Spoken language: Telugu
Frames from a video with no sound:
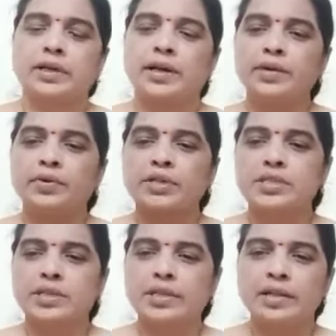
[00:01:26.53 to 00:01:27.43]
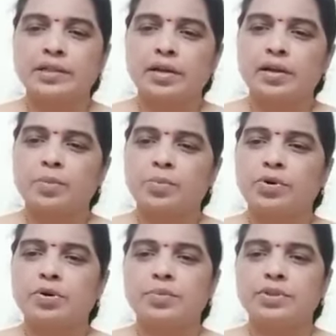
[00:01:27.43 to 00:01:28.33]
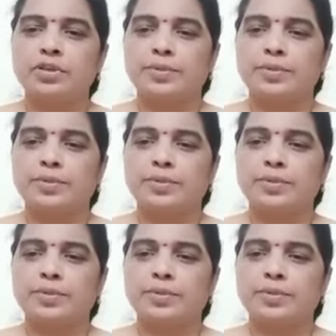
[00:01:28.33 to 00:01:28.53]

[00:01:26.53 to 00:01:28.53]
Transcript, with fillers: ఒక సిద్ధాంతాన్ని నమ్ముకొని ముందుకు పోయే